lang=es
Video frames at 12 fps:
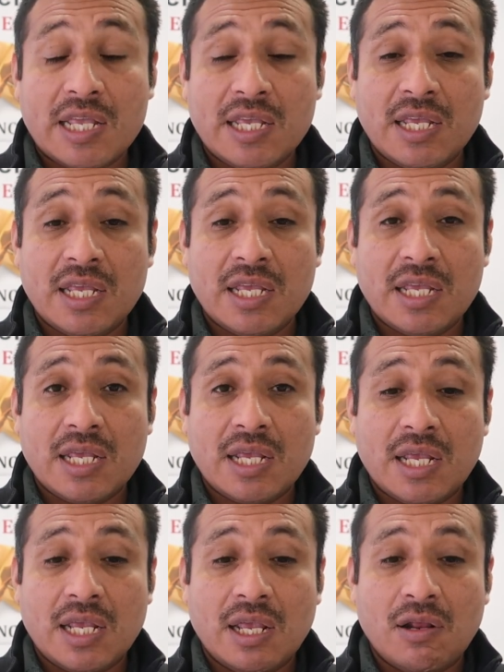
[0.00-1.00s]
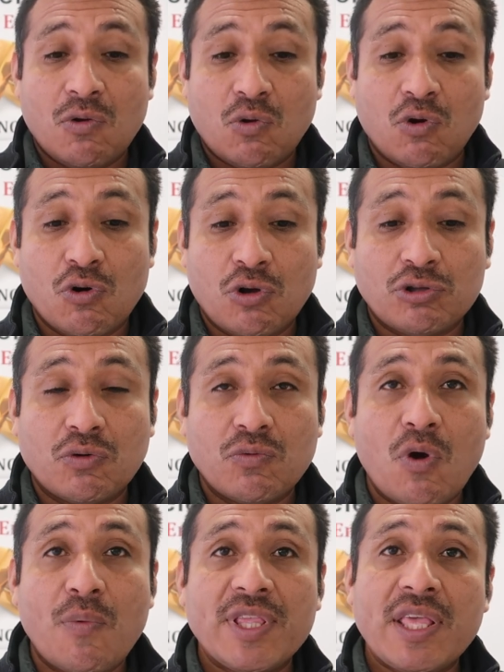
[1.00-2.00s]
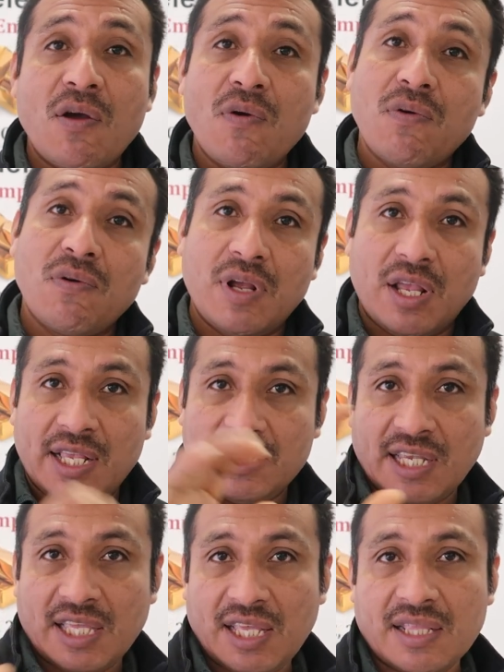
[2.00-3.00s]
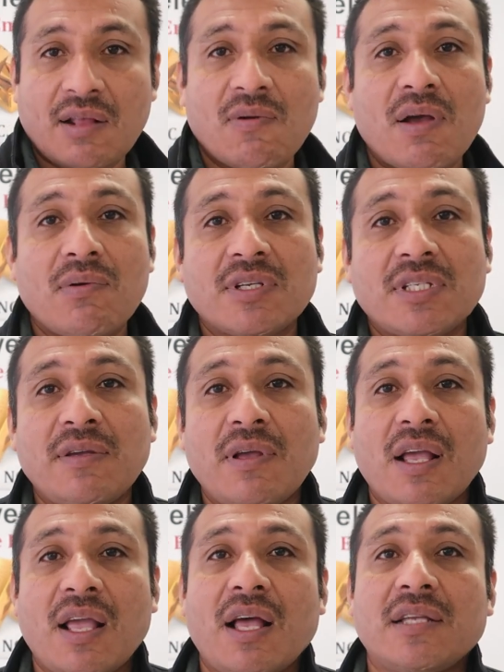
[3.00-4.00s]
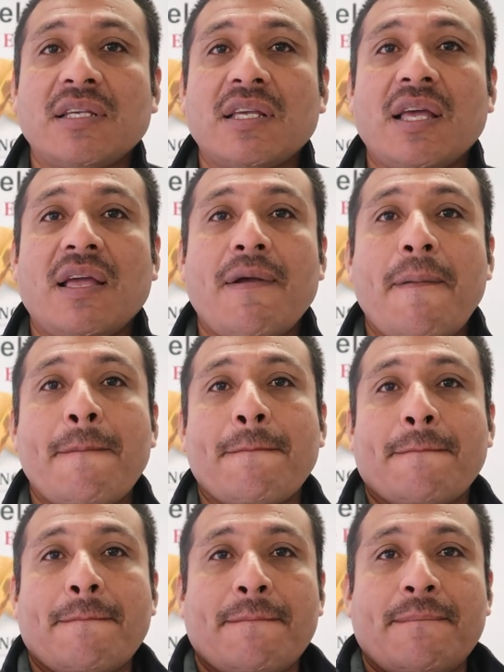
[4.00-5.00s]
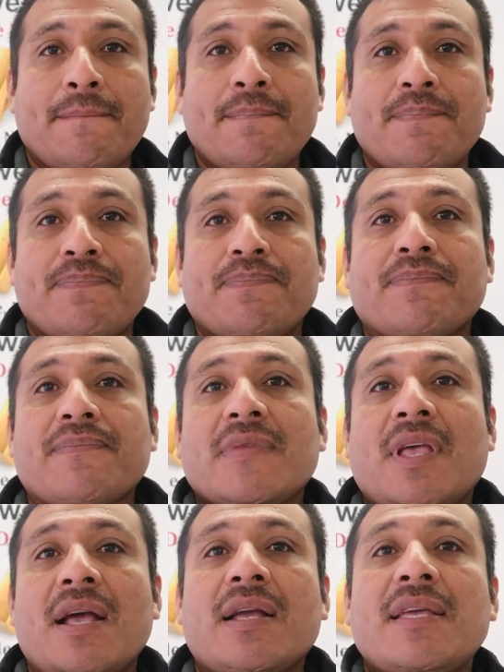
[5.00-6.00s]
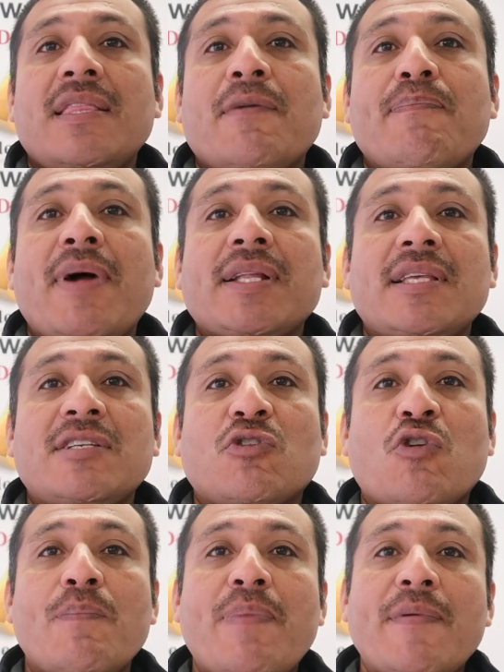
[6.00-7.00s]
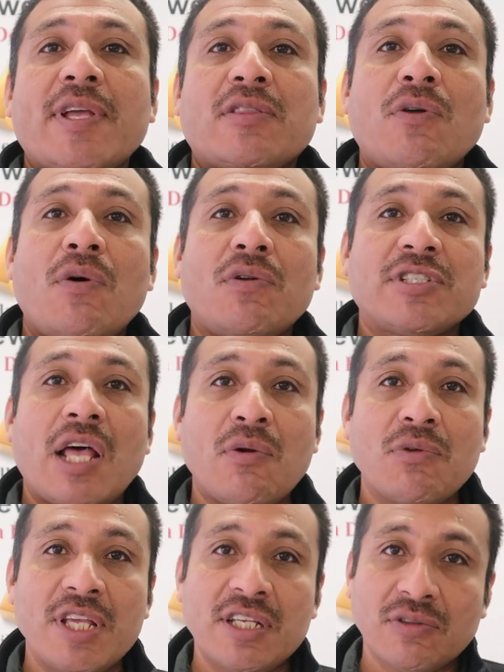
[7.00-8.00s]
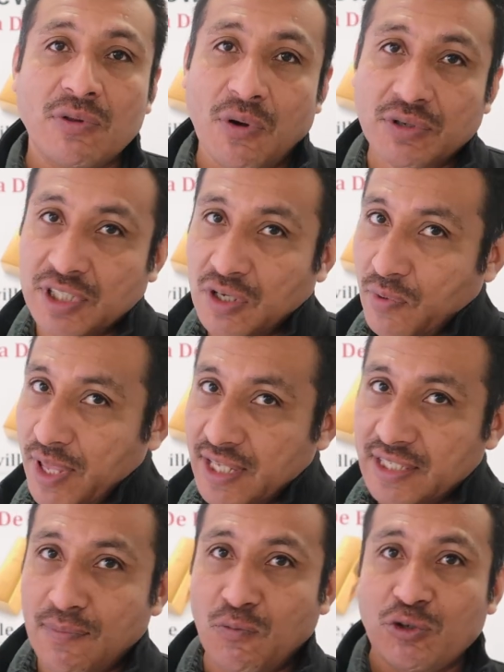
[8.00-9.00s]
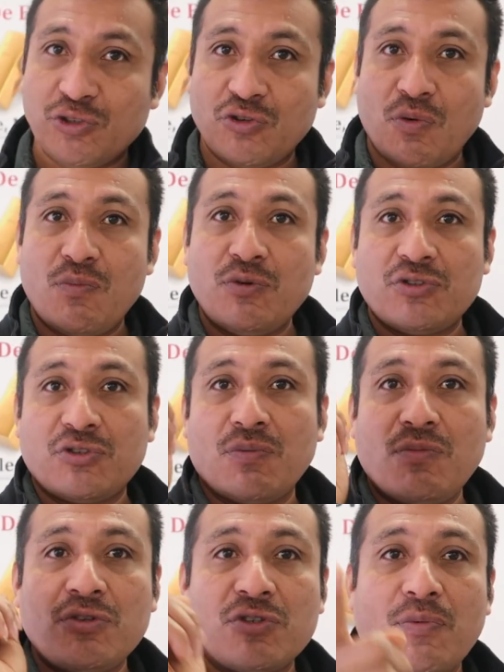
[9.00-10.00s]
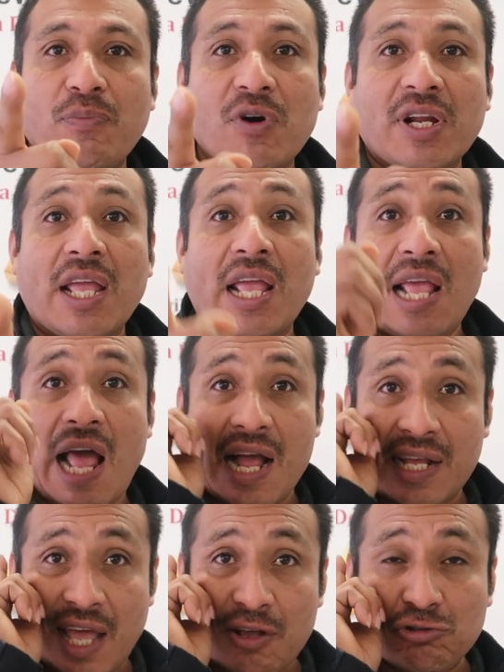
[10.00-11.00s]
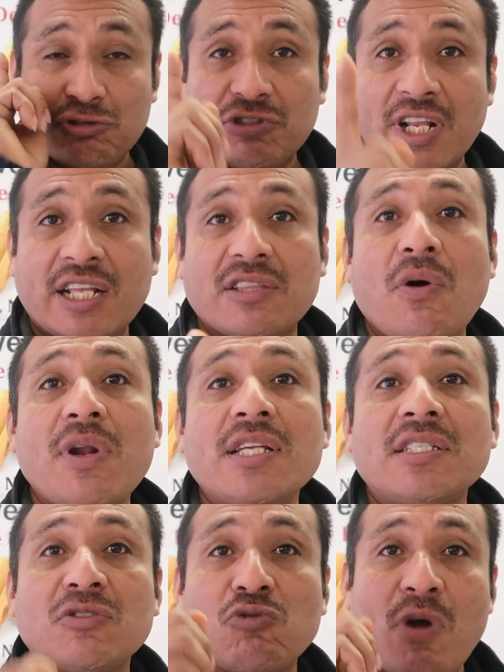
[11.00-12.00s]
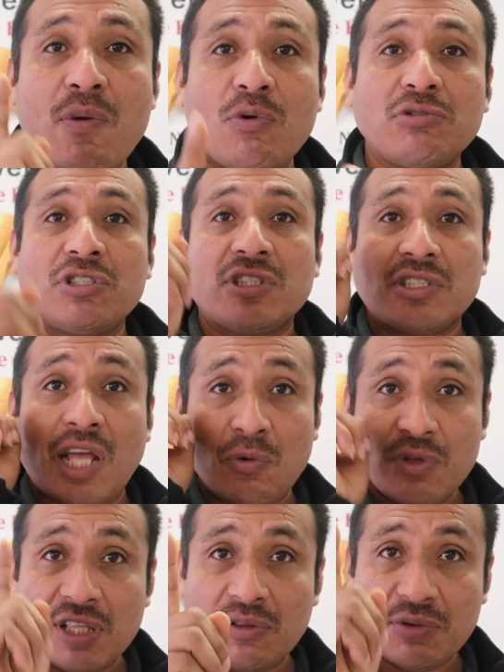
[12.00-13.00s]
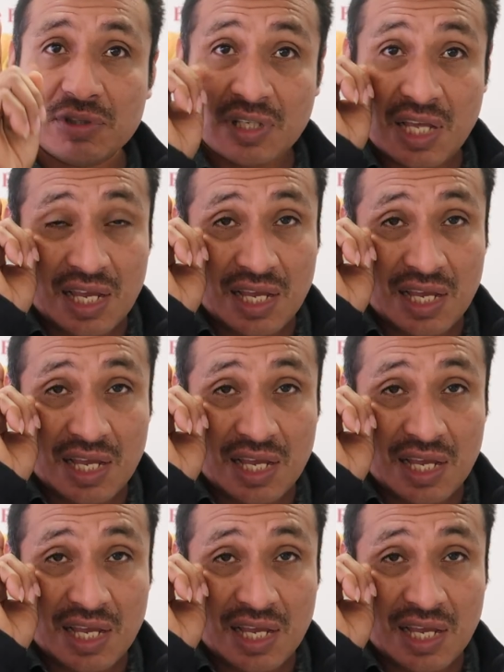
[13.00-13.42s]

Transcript: y con otro nuevo video enseguidita luego así, así que aquí de parte de su compa Víctor saluditos y cuídense mucho mucho mucho porque aquellos suscriptores nuevos saluditos